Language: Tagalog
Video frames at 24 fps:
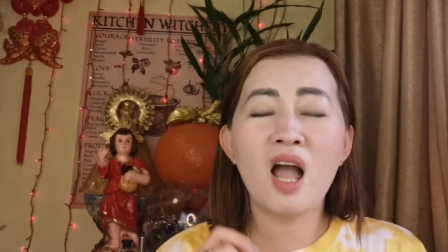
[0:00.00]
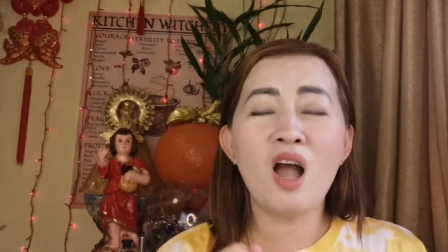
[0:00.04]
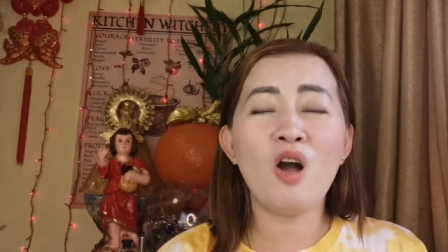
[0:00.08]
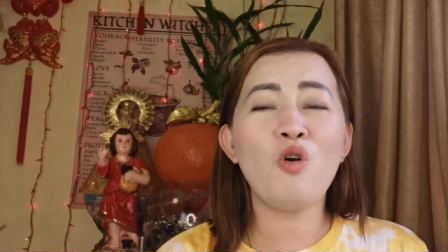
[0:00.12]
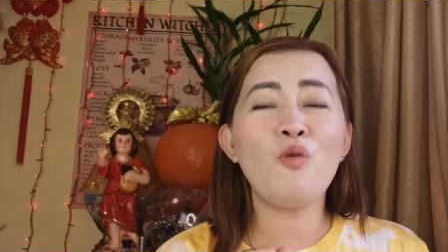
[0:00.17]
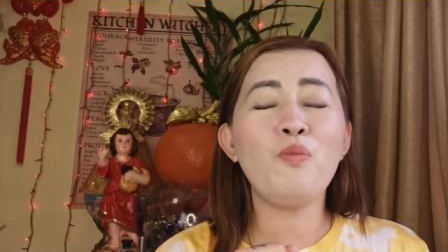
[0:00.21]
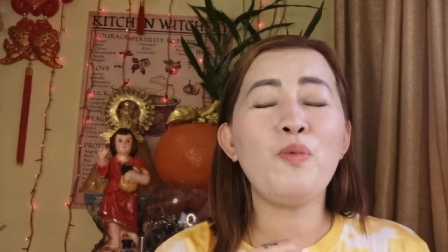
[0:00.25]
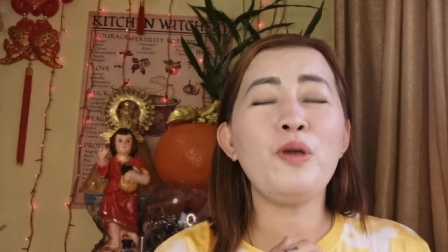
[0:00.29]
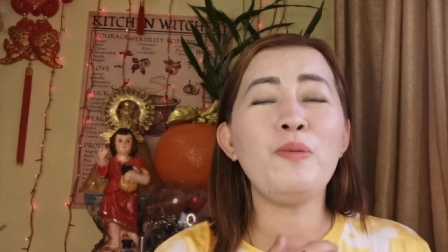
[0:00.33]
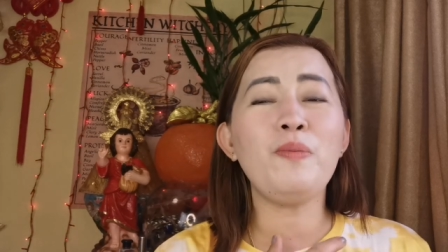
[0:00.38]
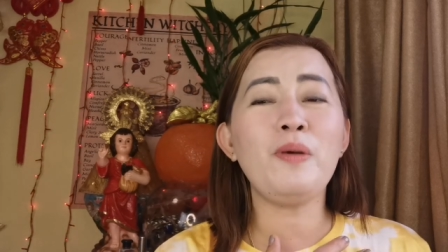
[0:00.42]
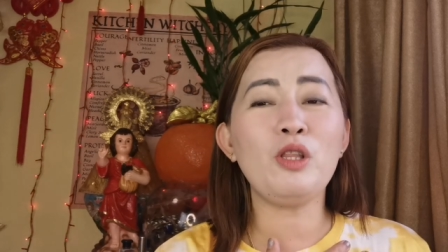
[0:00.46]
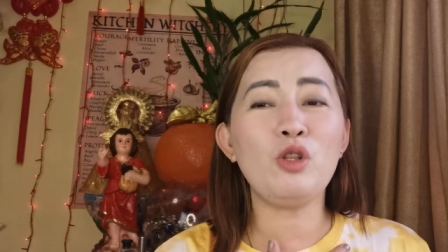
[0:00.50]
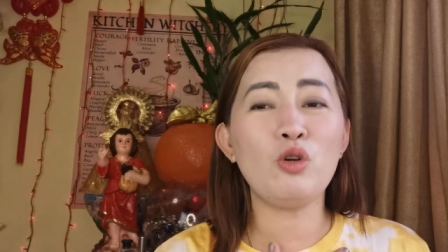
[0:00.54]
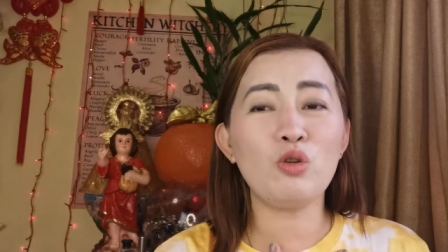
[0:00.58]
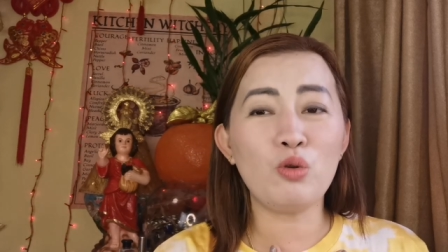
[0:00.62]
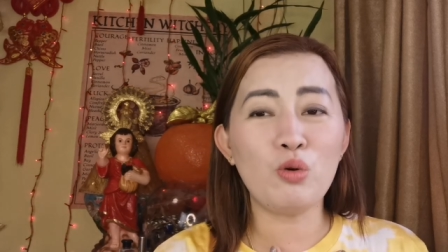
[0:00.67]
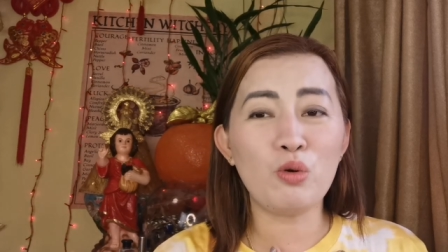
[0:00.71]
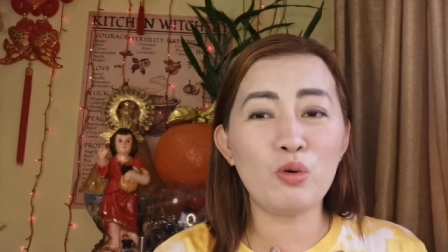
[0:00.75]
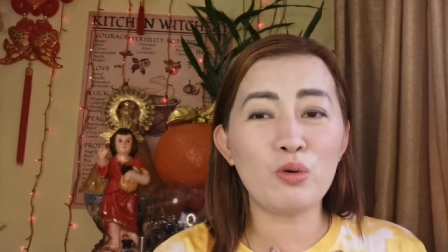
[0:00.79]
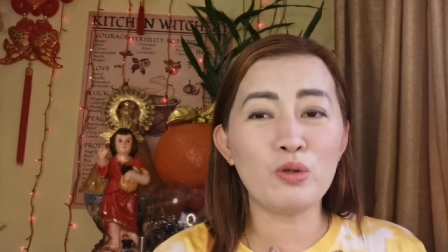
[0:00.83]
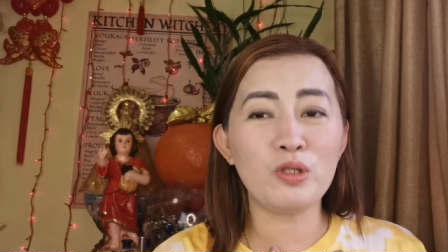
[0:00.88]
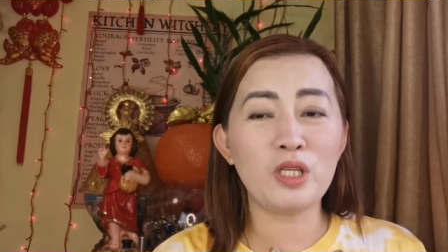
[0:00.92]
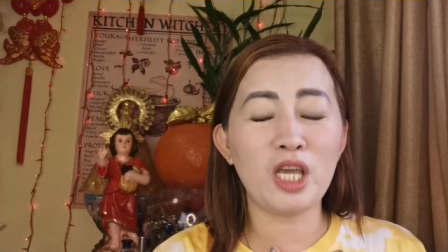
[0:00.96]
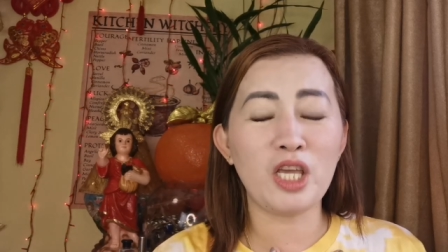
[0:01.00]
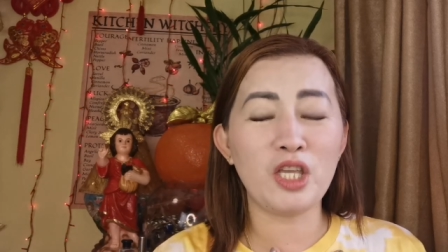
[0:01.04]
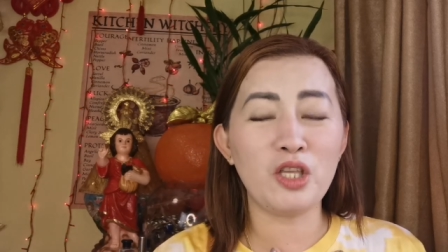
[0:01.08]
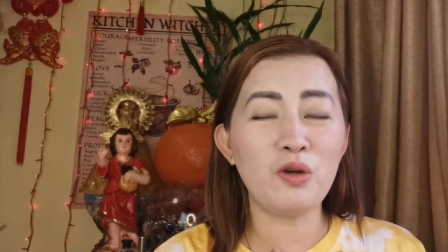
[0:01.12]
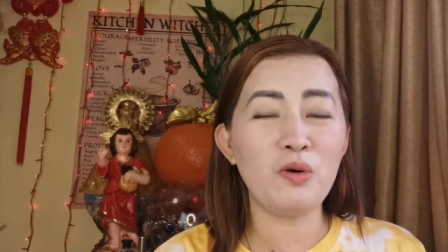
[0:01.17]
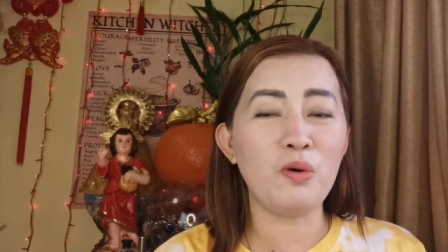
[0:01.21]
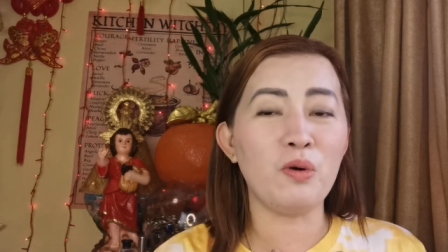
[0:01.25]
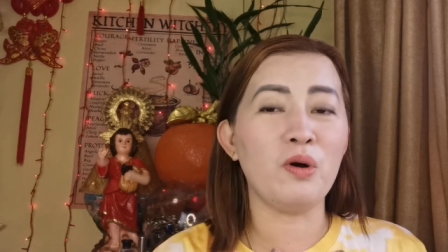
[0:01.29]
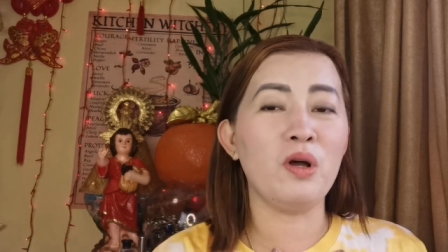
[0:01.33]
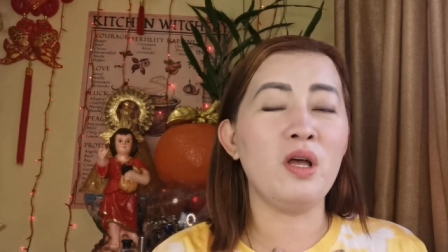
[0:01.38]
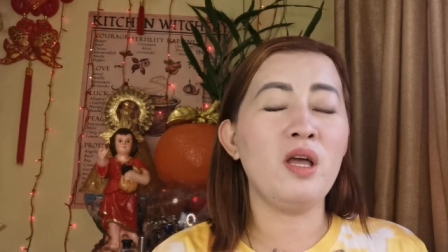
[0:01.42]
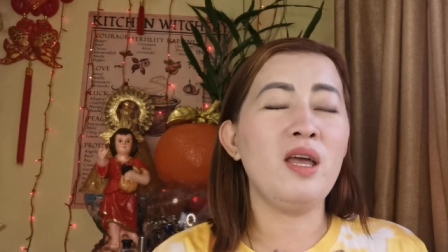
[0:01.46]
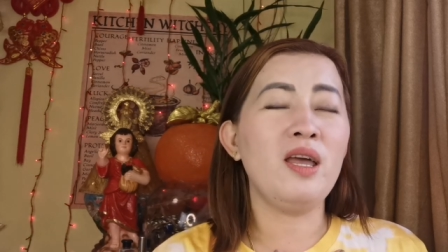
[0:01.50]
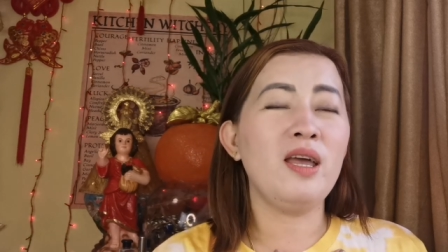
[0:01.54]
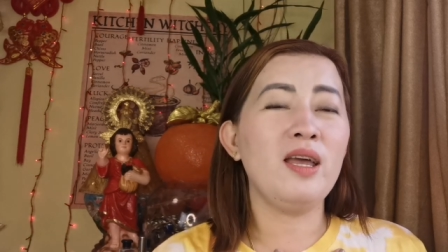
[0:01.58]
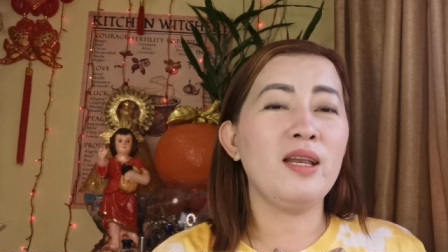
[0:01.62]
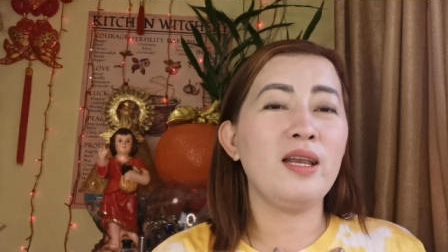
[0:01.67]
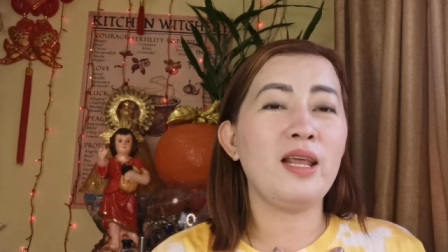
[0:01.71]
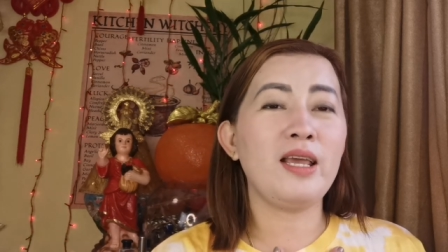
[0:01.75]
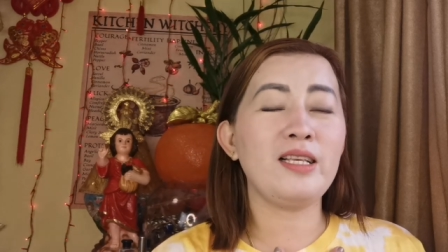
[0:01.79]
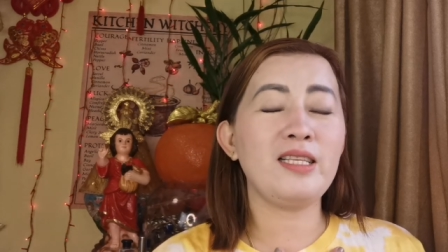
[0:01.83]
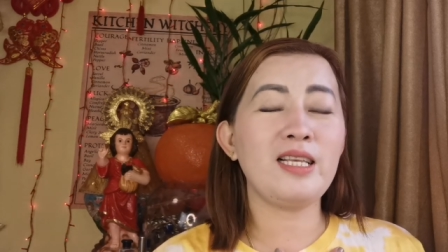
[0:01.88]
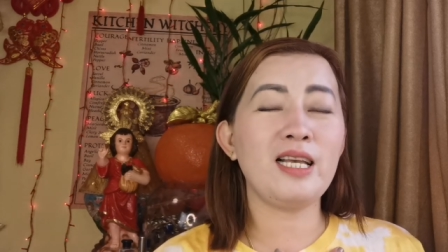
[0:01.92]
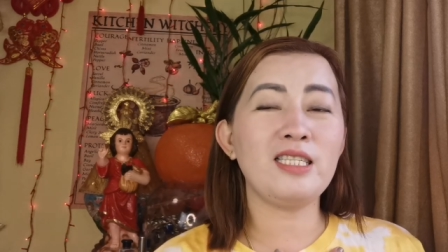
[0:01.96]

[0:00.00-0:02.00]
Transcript: Ako pa may tuturo sa inyo na